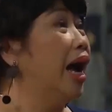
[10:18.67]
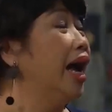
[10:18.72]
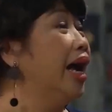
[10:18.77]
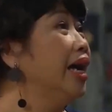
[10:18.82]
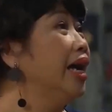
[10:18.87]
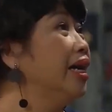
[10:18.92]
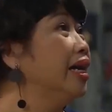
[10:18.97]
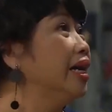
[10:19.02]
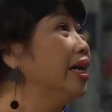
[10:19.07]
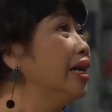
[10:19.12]

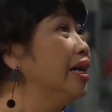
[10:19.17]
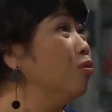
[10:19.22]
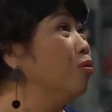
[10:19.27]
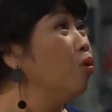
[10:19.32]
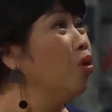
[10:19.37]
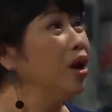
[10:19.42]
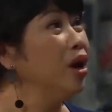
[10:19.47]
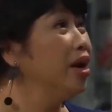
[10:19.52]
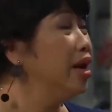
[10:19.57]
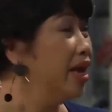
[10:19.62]
Ai?
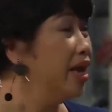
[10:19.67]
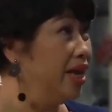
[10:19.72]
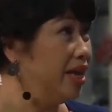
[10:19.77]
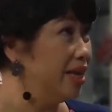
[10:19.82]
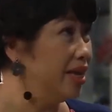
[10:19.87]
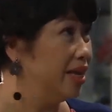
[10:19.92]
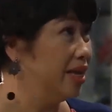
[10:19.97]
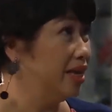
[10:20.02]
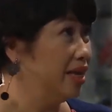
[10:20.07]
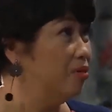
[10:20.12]
Quên
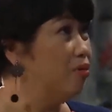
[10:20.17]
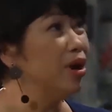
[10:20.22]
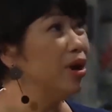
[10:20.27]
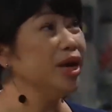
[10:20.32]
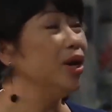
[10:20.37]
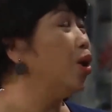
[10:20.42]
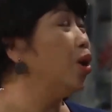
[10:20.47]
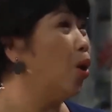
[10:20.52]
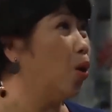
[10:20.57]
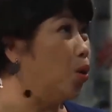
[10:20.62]
đi, quên đi